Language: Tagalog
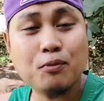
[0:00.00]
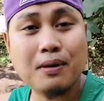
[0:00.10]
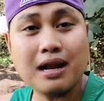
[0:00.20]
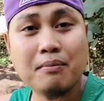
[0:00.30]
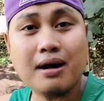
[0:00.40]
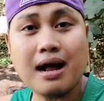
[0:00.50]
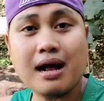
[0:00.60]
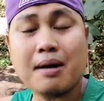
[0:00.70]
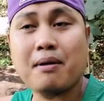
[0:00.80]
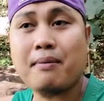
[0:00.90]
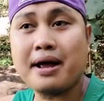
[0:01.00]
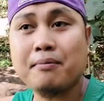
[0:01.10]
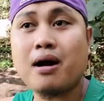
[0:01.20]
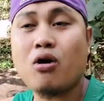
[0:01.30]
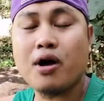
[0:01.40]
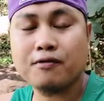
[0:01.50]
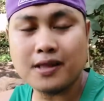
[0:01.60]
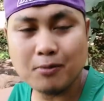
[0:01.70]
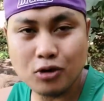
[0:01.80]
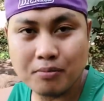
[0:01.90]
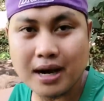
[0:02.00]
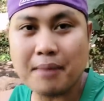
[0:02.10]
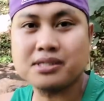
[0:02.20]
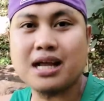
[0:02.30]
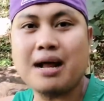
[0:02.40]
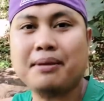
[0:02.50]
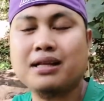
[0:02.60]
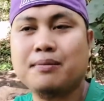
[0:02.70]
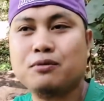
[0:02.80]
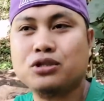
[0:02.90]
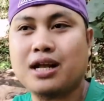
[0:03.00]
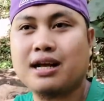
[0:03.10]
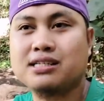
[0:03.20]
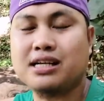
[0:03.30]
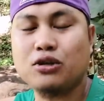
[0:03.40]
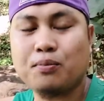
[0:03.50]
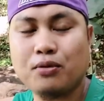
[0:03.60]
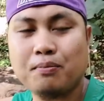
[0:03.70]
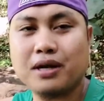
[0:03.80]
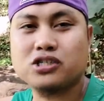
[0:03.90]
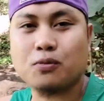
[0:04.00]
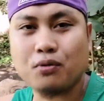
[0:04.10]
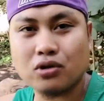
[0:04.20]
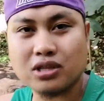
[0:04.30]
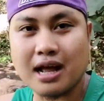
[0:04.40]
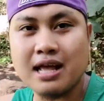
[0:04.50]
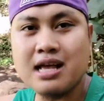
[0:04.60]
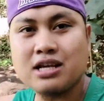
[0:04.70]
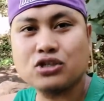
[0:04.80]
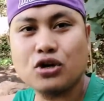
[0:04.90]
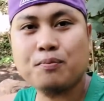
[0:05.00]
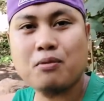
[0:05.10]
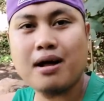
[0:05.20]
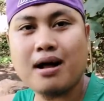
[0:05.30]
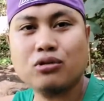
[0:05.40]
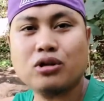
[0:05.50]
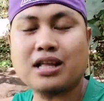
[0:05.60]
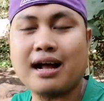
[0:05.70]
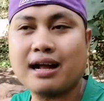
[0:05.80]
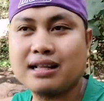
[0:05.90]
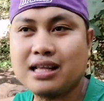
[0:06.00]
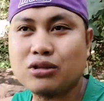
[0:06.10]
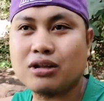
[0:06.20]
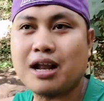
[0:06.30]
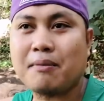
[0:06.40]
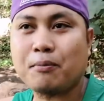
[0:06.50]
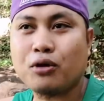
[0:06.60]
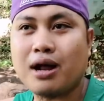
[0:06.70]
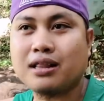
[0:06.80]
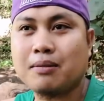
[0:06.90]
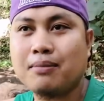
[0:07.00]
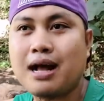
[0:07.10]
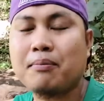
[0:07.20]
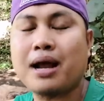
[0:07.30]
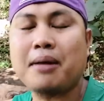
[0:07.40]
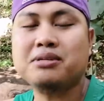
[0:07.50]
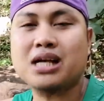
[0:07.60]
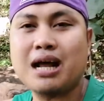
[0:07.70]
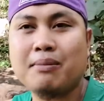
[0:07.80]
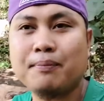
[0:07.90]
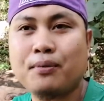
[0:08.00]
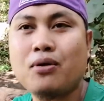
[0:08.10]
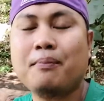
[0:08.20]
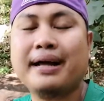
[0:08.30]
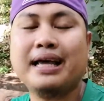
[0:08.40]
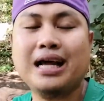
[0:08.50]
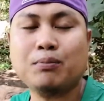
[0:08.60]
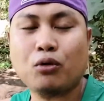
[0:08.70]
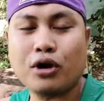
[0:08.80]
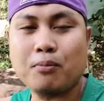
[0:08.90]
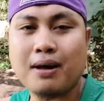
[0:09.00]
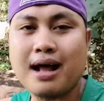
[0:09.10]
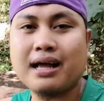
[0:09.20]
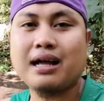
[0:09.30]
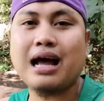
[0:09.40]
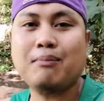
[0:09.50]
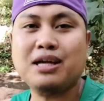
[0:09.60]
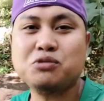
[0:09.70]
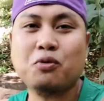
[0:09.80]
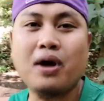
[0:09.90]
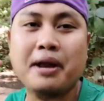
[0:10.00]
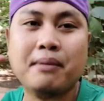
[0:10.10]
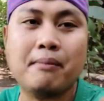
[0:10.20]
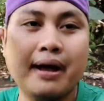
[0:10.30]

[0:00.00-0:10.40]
rin po palang mga kababayang mga OFW, maraming salamat rin po talaga sa inyo pong pagsuporta. So yun po mga kautot, hanggang dito na lamang po yung ating vlog. Maraming salamat po, mag-ingat po kayo palagi. God bless po and